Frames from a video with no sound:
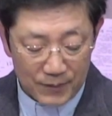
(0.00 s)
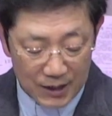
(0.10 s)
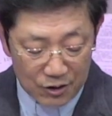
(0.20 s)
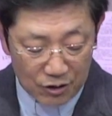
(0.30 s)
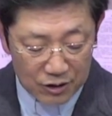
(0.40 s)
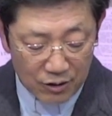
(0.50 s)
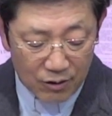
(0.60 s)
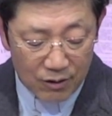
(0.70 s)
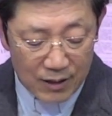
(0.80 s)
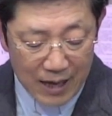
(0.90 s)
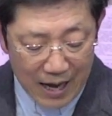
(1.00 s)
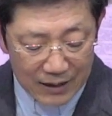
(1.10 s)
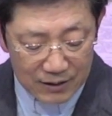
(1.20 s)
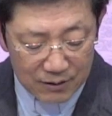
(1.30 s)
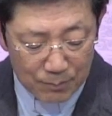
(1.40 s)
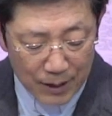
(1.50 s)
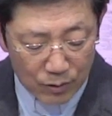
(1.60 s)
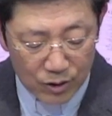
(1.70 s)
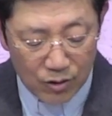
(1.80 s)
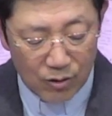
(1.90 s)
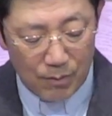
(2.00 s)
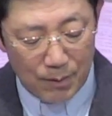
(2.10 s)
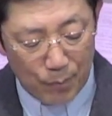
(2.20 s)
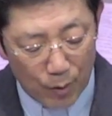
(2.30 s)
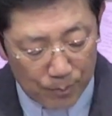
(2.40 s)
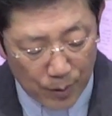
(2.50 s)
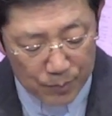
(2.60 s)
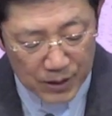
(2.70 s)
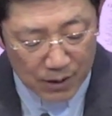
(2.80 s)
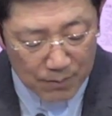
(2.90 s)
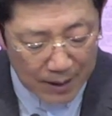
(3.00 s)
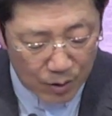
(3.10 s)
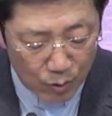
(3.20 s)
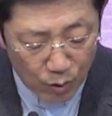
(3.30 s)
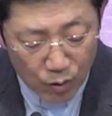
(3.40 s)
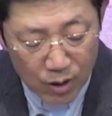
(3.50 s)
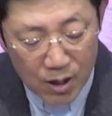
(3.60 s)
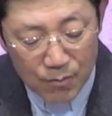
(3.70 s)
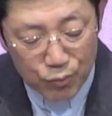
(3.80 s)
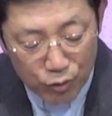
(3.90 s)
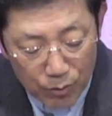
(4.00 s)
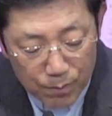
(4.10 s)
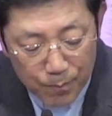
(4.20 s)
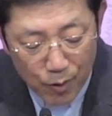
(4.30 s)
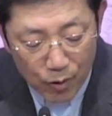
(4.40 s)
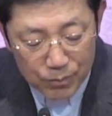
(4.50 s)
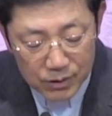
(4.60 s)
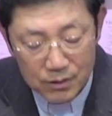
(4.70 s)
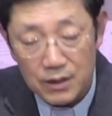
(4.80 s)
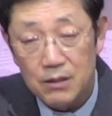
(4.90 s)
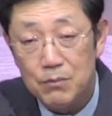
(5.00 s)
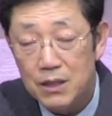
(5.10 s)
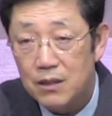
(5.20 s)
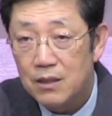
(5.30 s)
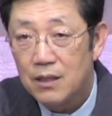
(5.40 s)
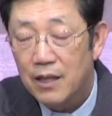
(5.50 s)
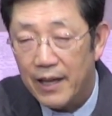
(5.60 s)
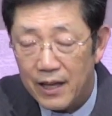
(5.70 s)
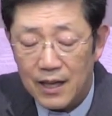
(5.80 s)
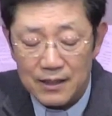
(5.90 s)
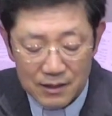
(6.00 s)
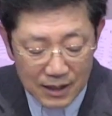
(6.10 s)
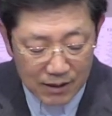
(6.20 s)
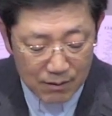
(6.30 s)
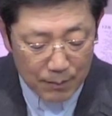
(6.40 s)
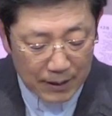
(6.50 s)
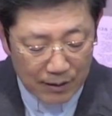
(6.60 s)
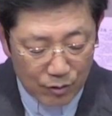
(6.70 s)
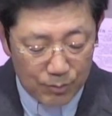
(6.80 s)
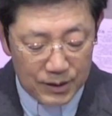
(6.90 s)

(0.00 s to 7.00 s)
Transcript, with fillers: 그래서 여기서 악인은 바로 그런 걸 범법자를 말하고 불법을 이미 행한 자를 말하는 겁니다.